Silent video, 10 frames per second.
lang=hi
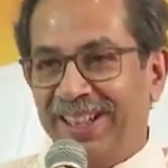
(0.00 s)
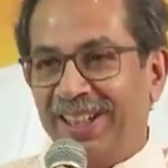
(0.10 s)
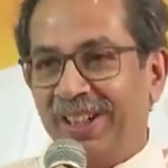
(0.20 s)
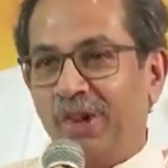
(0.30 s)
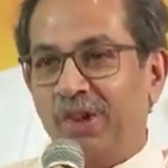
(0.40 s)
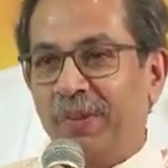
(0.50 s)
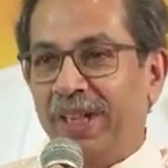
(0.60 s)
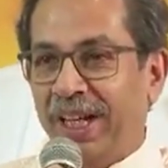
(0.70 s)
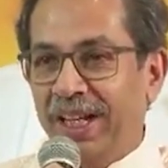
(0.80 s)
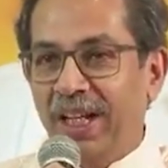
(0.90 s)
तो उसमें
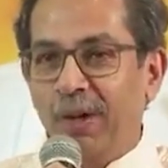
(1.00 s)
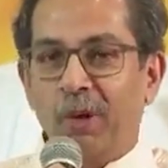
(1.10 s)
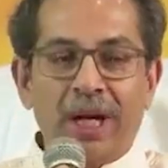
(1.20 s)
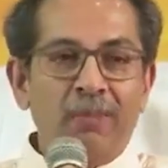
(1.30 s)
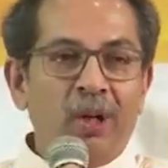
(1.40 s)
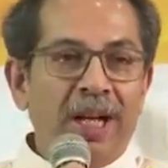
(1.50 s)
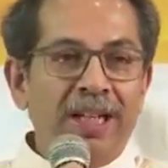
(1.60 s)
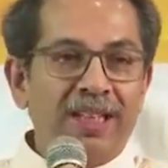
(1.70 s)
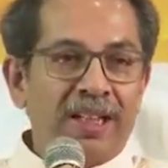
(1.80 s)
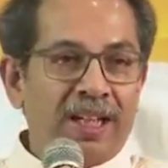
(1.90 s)
यही है ना मोगैम्बो यही
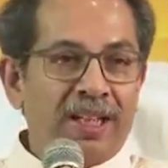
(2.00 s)
चाहता था